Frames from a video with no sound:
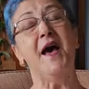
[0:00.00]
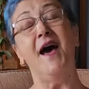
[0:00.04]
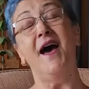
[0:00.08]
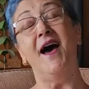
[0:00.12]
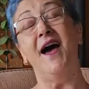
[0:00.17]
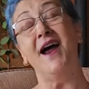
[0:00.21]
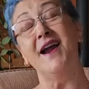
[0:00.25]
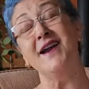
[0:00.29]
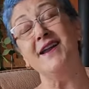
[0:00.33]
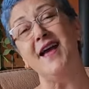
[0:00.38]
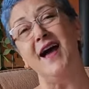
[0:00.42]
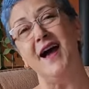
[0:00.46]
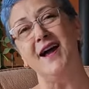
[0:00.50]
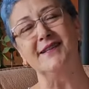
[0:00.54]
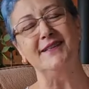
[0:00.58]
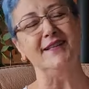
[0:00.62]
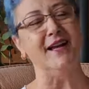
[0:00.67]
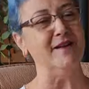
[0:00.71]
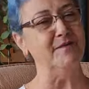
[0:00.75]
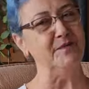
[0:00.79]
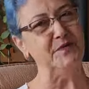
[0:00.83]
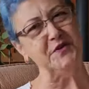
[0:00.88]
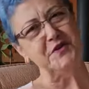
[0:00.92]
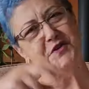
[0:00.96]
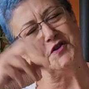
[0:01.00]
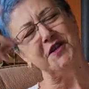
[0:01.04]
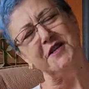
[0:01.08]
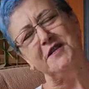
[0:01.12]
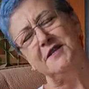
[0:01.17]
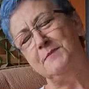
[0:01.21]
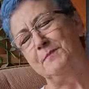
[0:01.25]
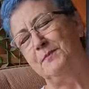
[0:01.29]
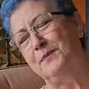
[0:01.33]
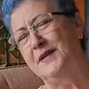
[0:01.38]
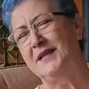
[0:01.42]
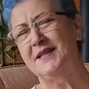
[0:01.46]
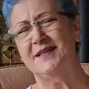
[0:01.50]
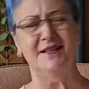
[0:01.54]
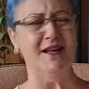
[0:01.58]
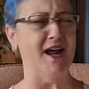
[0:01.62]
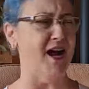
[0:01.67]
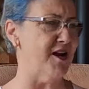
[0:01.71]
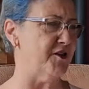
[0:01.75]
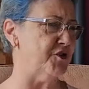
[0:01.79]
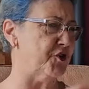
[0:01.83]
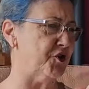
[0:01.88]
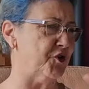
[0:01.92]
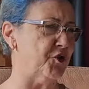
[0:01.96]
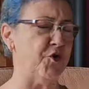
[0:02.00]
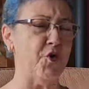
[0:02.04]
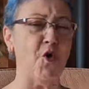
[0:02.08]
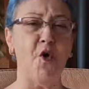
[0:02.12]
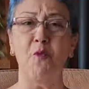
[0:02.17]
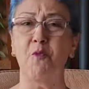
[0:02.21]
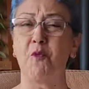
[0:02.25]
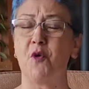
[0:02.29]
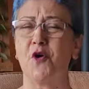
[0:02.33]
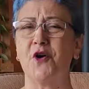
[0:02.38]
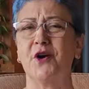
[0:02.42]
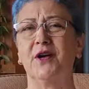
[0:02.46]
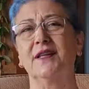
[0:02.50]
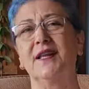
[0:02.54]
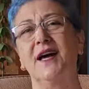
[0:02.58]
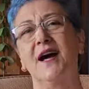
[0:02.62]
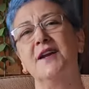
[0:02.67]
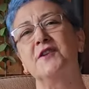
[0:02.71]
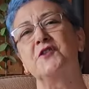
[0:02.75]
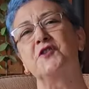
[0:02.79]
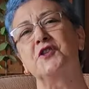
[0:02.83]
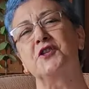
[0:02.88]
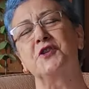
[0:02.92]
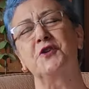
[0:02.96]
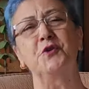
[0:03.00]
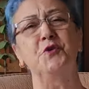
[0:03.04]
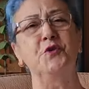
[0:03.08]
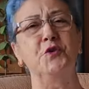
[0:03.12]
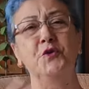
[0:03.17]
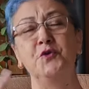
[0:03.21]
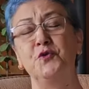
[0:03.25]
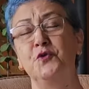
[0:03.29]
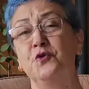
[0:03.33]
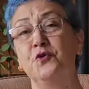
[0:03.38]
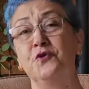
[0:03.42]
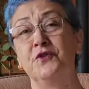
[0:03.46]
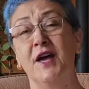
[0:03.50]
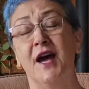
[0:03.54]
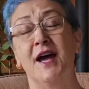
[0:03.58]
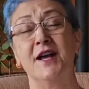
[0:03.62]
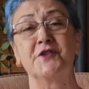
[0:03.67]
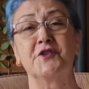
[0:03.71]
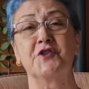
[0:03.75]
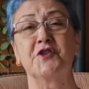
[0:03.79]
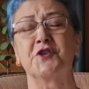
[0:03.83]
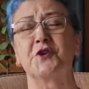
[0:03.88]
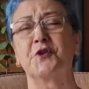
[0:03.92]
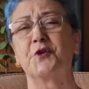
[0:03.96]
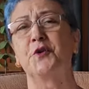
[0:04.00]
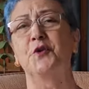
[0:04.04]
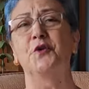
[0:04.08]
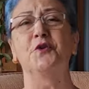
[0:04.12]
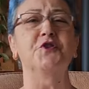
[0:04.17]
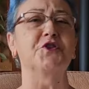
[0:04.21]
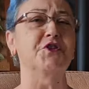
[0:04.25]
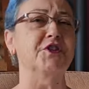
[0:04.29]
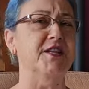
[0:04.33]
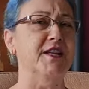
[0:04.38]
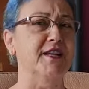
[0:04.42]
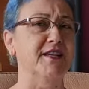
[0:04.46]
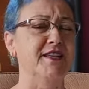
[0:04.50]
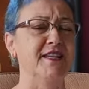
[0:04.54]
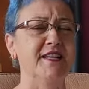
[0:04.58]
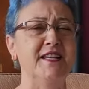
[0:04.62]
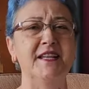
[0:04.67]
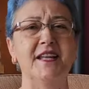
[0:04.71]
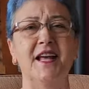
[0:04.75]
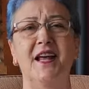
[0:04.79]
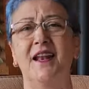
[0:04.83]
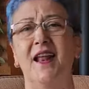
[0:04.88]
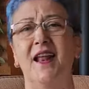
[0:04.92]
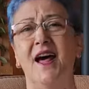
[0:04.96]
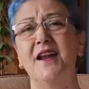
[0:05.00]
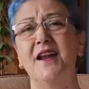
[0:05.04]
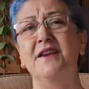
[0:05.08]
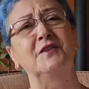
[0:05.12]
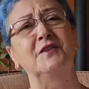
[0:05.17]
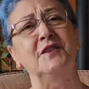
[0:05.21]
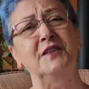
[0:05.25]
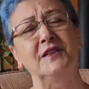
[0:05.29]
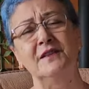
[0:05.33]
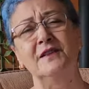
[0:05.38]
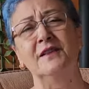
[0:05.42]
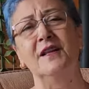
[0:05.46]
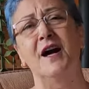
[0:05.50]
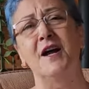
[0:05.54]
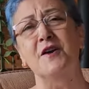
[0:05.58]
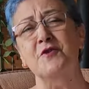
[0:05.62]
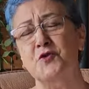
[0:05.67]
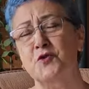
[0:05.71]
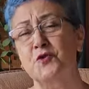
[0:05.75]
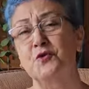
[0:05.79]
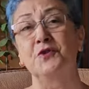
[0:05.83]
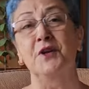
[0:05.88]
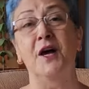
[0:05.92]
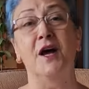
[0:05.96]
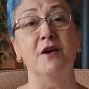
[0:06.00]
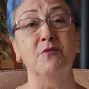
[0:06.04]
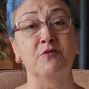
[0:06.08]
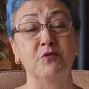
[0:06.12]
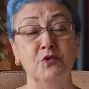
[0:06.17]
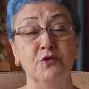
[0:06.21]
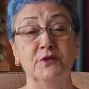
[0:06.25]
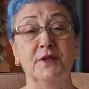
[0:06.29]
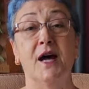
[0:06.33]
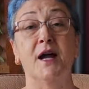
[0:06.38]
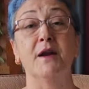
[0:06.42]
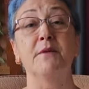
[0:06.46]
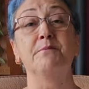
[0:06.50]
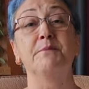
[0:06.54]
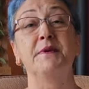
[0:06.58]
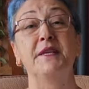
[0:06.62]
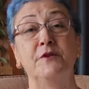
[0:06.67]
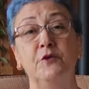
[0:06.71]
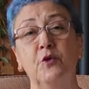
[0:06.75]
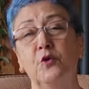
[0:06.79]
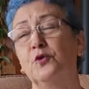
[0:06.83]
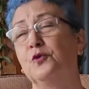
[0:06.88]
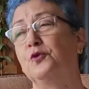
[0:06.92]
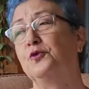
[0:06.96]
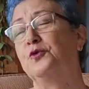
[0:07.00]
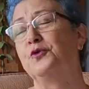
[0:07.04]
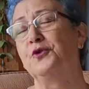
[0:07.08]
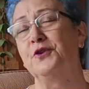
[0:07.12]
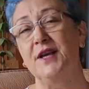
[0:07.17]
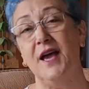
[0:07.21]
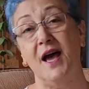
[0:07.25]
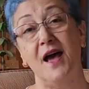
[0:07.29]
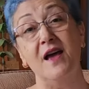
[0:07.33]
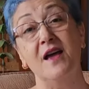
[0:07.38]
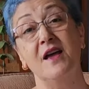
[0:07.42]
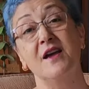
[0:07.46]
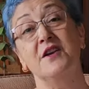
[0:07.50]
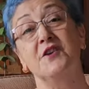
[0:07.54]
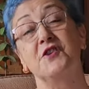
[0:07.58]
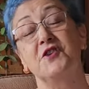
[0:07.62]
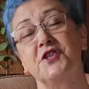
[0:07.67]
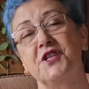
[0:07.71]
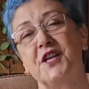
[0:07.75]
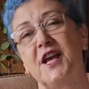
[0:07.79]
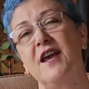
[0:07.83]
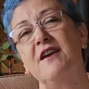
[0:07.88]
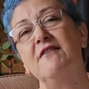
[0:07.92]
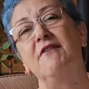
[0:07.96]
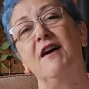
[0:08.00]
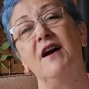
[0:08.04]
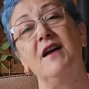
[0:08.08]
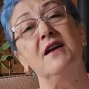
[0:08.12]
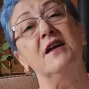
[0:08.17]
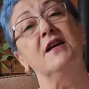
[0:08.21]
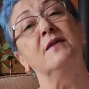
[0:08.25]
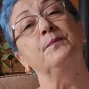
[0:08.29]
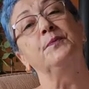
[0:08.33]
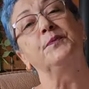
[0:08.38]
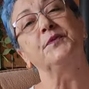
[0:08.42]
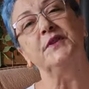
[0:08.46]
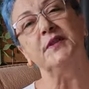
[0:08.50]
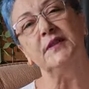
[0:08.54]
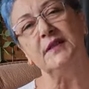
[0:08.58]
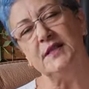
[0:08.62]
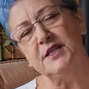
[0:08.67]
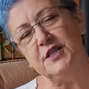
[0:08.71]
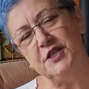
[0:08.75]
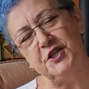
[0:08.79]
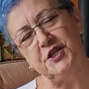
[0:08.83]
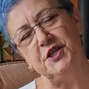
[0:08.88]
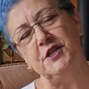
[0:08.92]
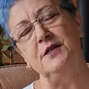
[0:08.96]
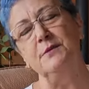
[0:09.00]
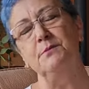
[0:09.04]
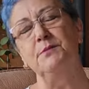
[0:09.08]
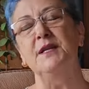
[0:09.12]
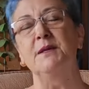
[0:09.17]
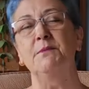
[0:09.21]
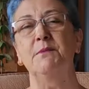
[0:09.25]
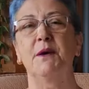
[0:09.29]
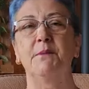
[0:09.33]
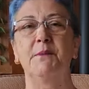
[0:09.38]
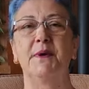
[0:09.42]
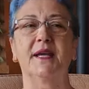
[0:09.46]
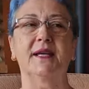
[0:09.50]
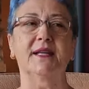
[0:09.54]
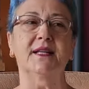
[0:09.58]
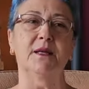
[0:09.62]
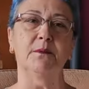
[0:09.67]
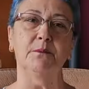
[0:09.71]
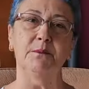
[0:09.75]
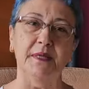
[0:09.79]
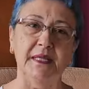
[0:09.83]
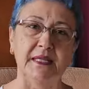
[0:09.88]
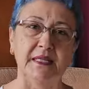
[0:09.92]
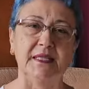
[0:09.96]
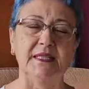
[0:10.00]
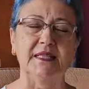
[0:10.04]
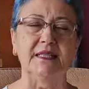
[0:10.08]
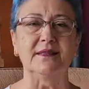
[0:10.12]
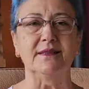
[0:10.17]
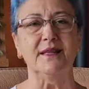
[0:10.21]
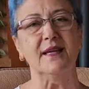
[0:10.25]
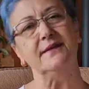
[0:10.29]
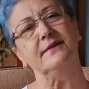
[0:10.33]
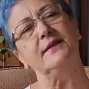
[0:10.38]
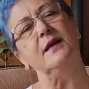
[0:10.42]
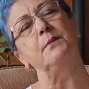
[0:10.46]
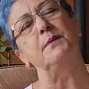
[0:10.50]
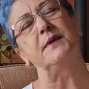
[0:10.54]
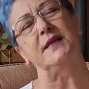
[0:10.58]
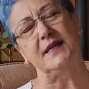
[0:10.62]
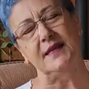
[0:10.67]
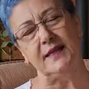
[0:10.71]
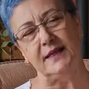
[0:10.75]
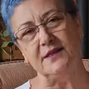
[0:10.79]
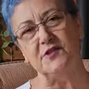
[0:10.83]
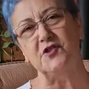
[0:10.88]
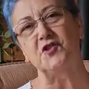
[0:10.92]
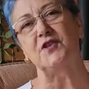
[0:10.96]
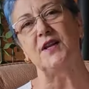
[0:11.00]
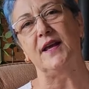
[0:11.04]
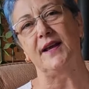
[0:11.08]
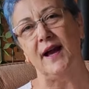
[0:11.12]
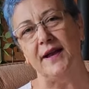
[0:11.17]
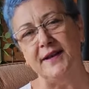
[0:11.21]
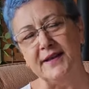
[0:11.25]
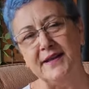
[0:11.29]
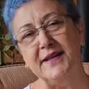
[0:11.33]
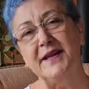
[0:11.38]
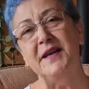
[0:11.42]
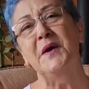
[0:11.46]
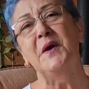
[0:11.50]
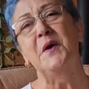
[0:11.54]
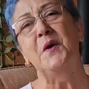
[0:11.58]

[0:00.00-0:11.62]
Her yerden işte iplikler çıkıyor, boyalar çıkıyor, yünler çıkıyor, işte iğneler, tığlar, şunlar bunlar bir dolu dünya şey var tığ işini bilmemekle birlikte tabii ki işte hani